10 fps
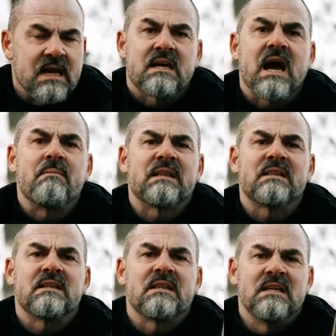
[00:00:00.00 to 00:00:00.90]
dann kann
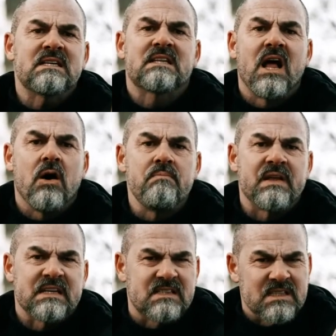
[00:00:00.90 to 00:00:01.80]
man nicht
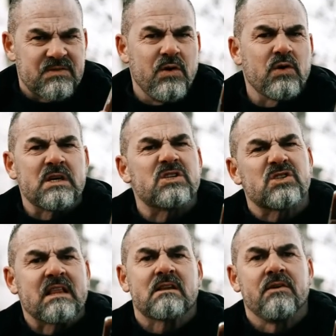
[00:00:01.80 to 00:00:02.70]
glauben, dass das wirklich
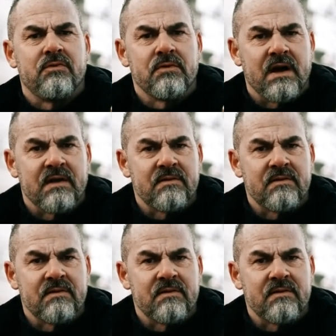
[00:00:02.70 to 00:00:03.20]
stattgefunden